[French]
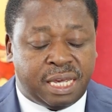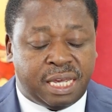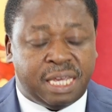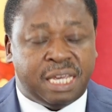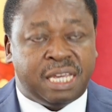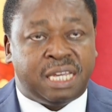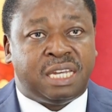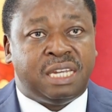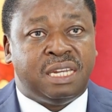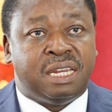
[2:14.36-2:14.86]

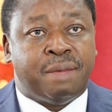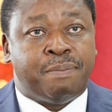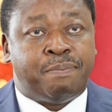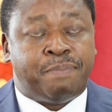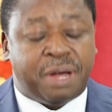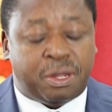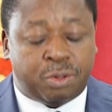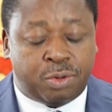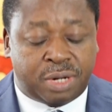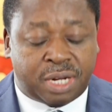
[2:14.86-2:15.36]
et qui n'est
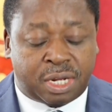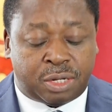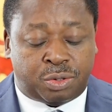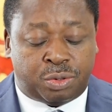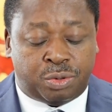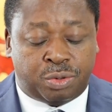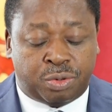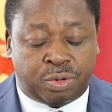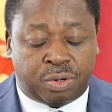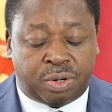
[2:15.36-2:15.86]
pas de
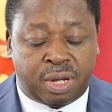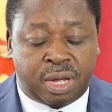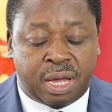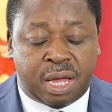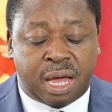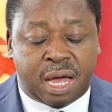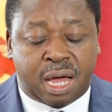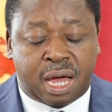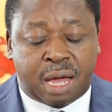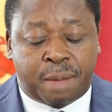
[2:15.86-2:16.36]
nature
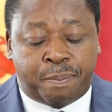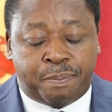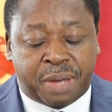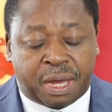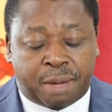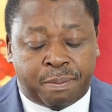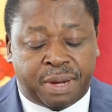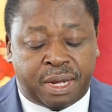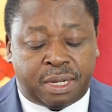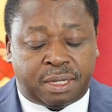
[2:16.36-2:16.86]
à
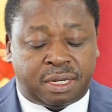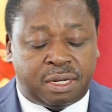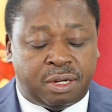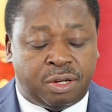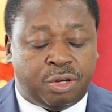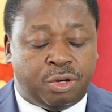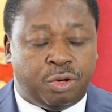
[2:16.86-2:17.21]
permettre